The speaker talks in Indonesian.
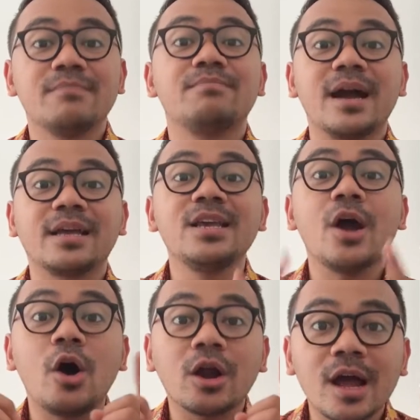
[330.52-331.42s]
bagi
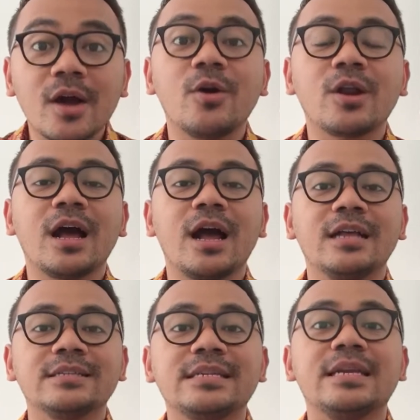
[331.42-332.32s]
orang-orang
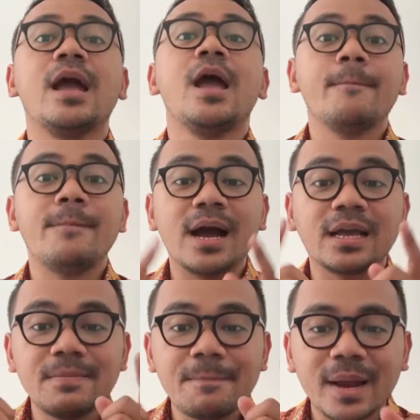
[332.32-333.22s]
asing,
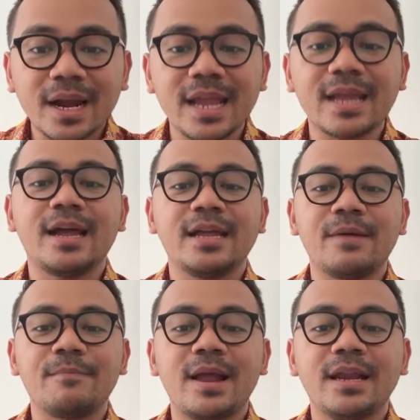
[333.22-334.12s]
bagi mereka
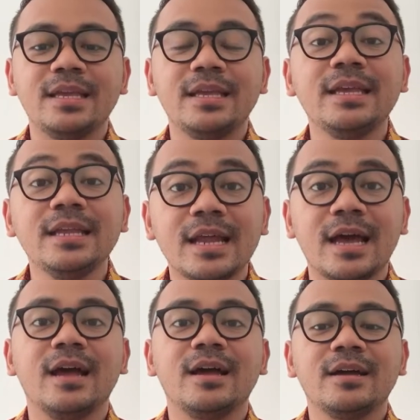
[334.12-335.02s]
yang paling hina,
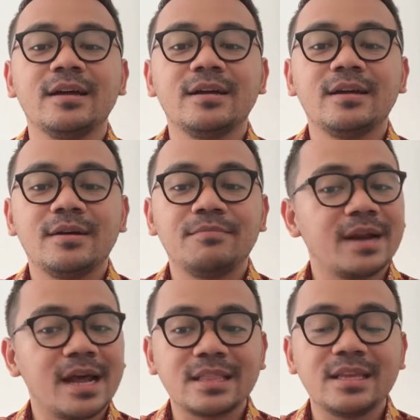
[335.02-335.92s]

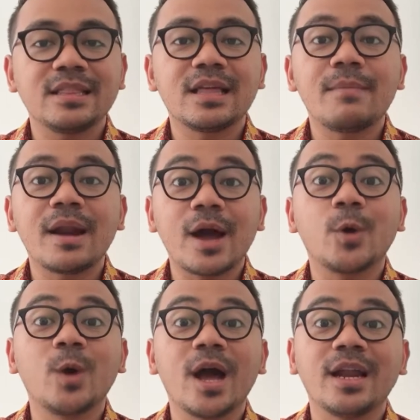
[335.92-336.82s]
berarti kita
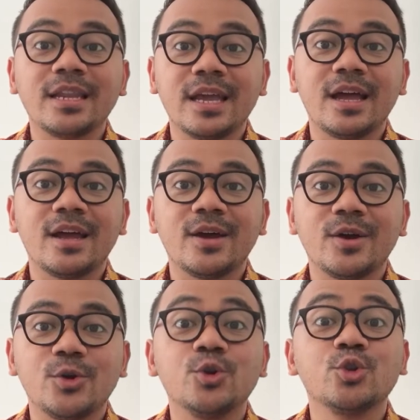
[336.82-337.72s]
melakukannya
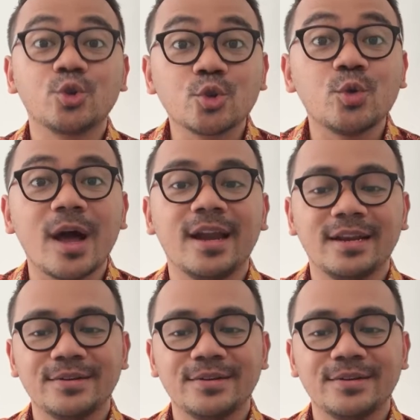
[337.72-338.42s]
untuk Tuhan.